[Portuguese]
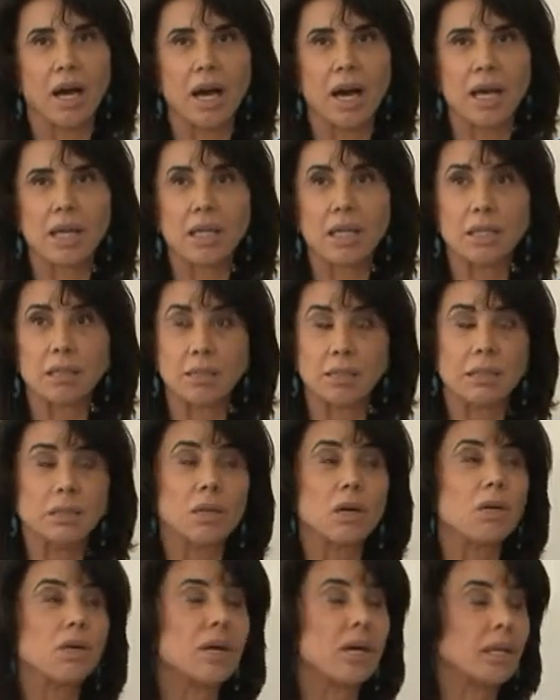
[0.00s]
Aí,
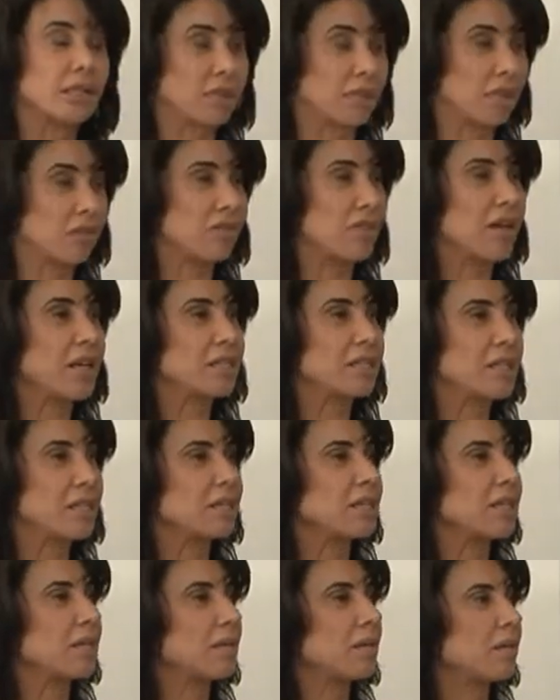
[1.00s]
então, é através
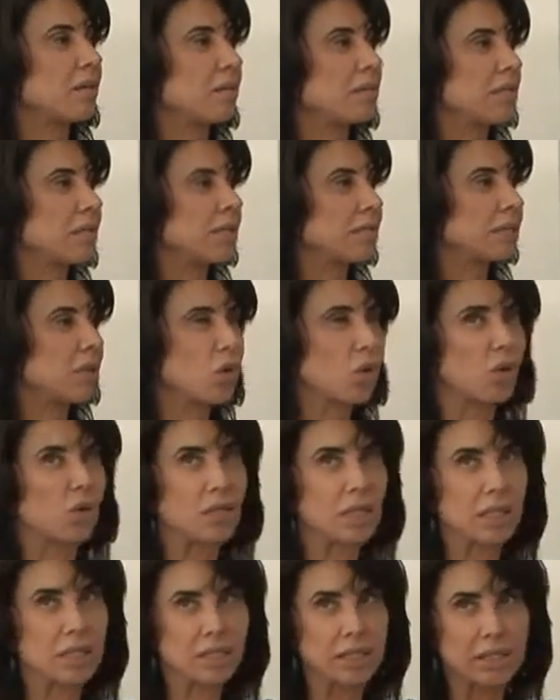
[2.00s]
dessa, dessa
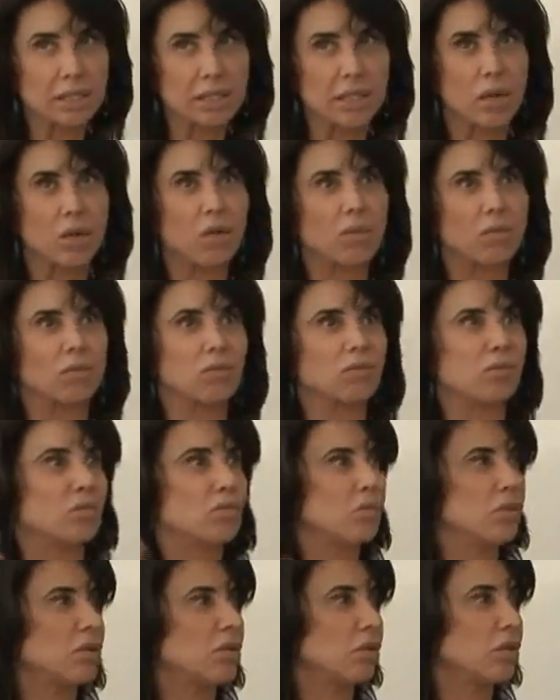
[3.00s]
conexão
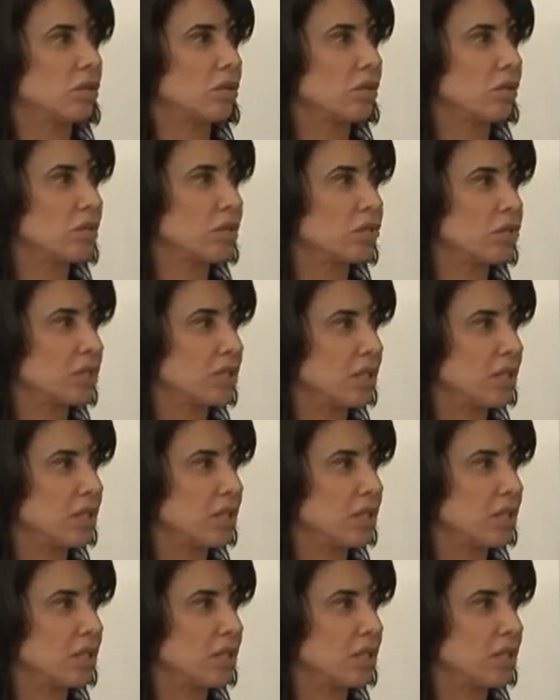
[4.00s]
que